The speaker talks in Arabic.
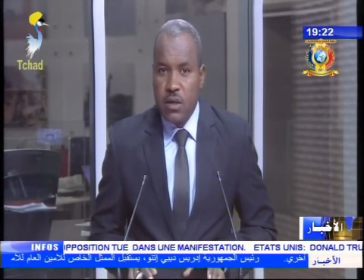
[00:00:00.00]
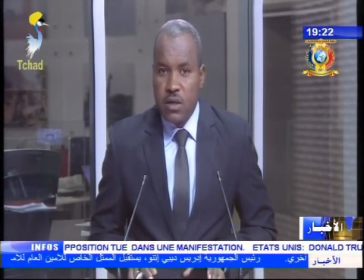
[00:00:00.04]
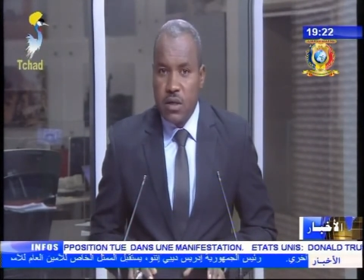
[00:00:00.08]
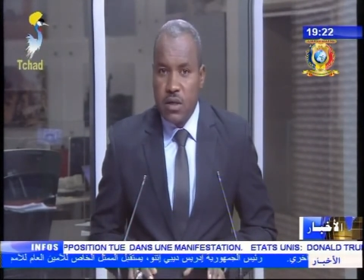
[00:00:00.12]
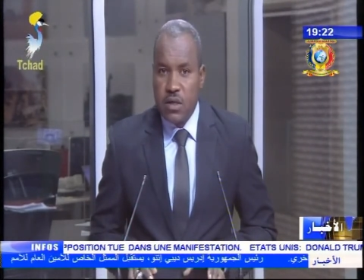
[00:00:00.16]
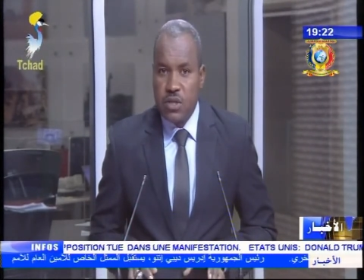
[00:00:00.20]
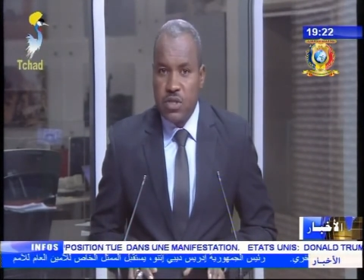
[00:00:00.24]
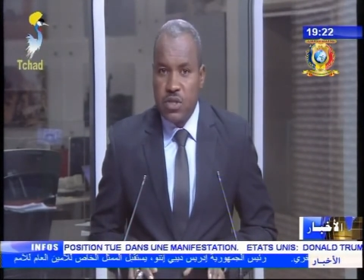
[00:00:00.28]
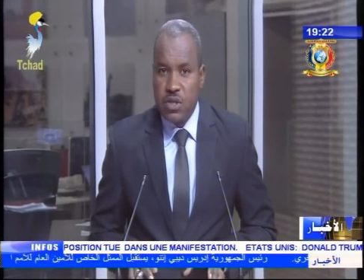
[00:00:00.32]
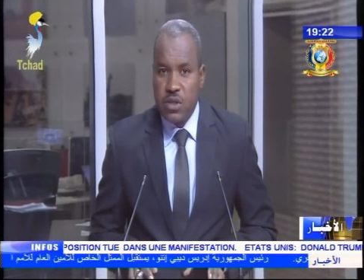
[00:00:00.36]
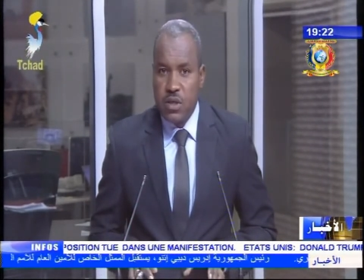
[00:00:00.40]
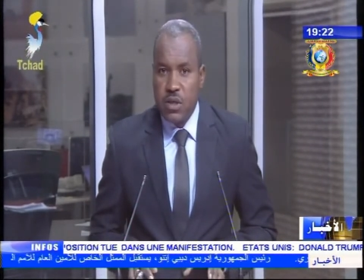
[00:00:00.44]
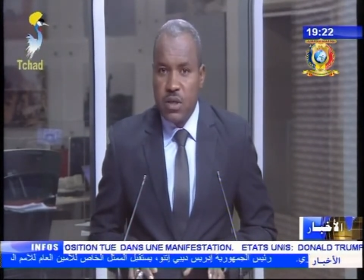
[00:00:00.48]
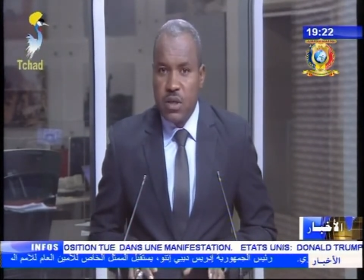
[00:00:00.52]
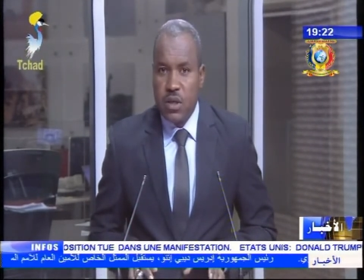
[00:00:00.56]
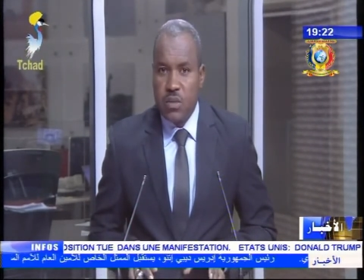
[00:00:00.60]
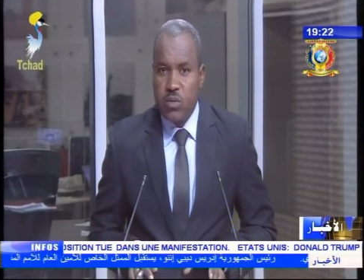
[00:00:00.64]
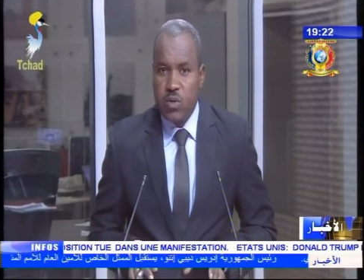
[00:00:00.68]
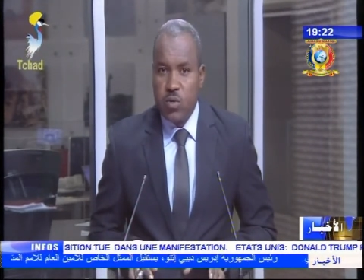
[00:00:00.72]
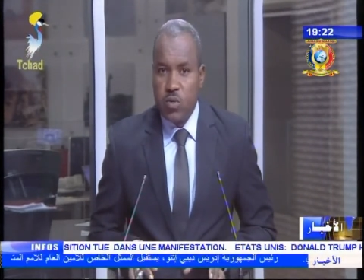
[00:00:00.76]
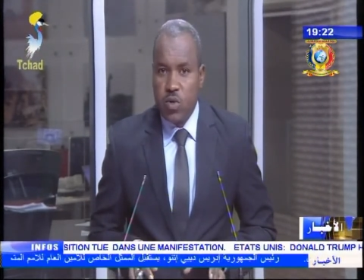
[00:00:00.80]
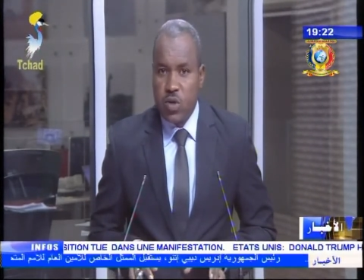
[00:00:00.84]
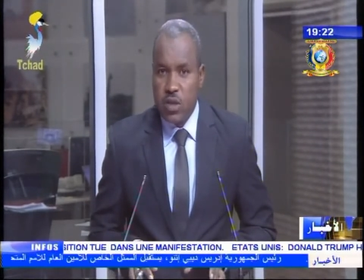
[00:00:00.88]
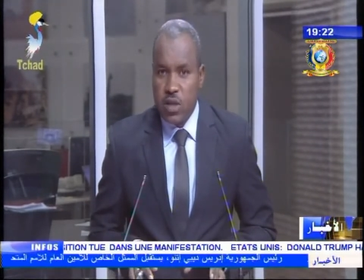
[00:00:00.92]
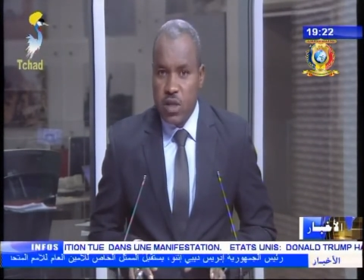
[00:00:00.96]
للناشئين
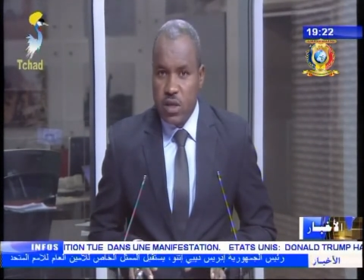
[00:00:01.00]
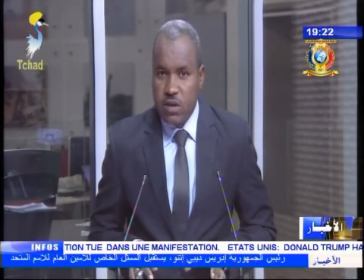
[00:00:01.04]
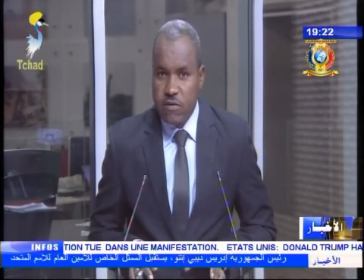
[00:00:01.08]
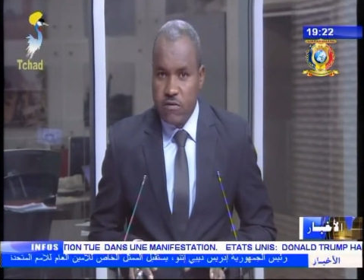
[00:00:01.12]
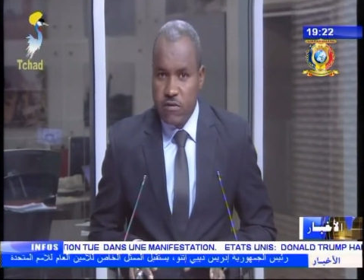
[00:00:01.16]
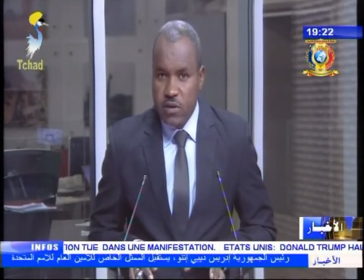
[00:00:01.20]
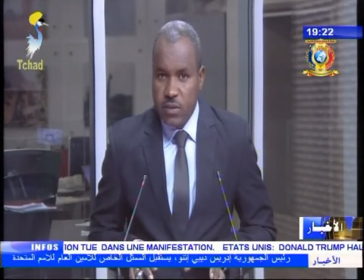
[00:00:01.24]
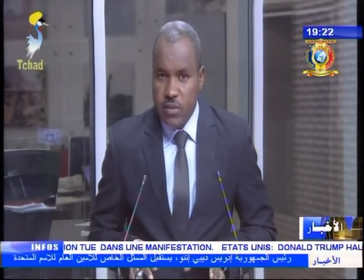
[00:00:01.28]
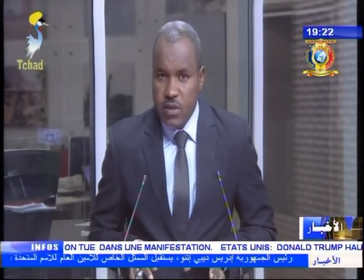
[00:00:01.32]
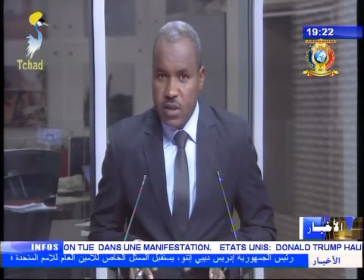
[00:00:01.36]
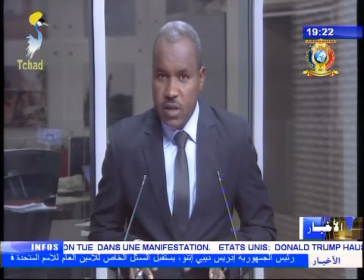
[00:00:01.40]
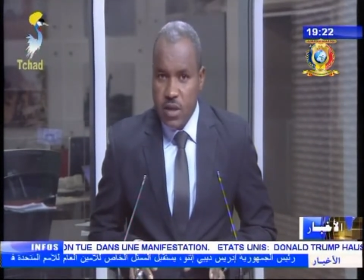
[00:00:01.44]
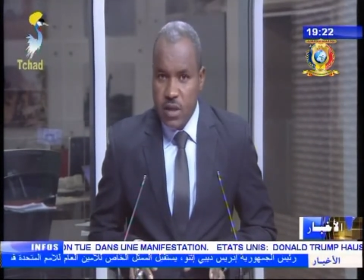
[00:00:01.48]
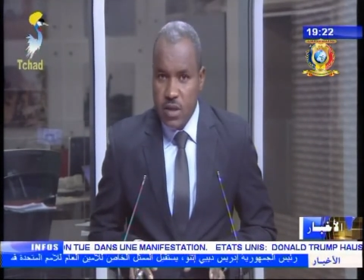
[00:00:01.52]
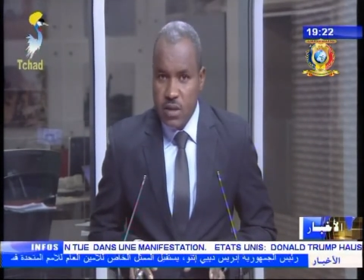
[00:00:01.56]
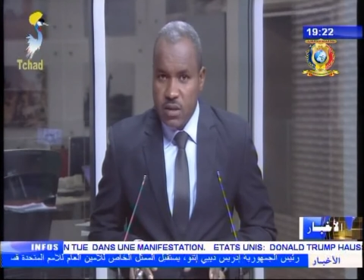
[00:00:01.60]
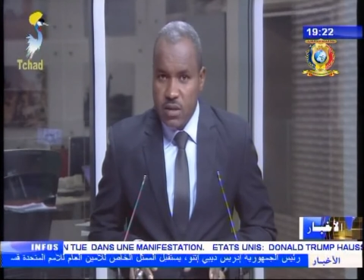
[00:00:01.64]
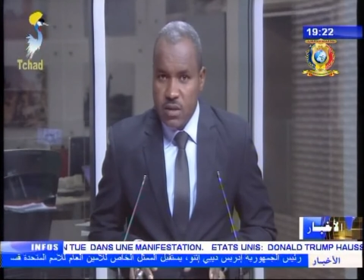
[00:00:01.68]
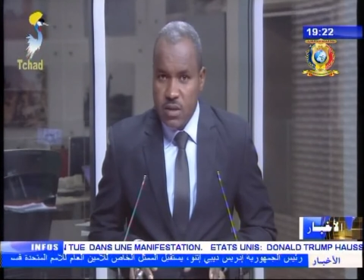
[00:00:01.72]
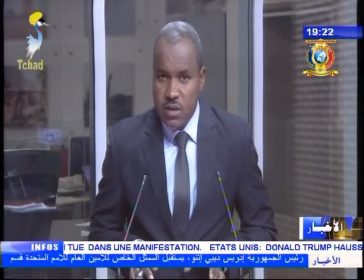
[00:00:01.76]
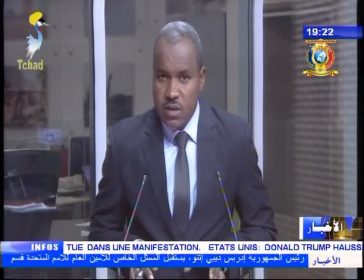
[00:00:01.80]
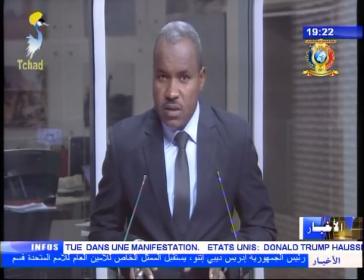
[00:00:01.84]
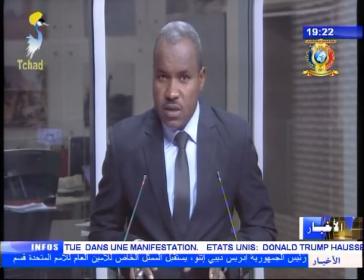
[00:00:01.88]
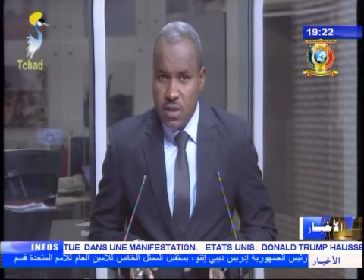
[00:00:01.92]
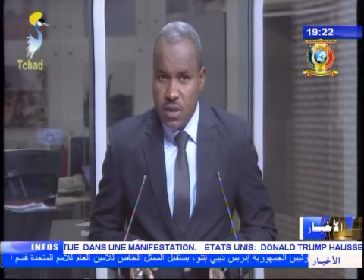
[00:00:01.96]
بمختلف
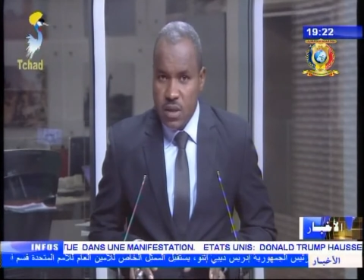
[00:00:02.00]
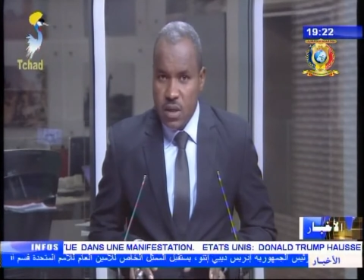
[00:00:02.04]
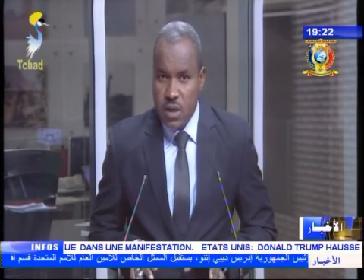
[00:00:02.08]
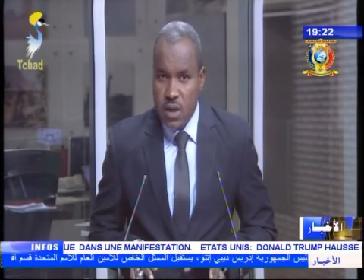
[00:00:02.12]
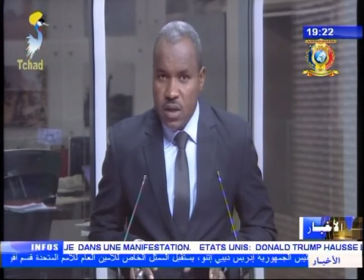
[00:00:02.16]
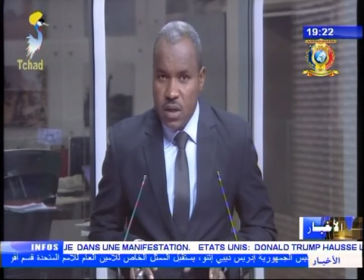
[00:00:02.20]
المدارس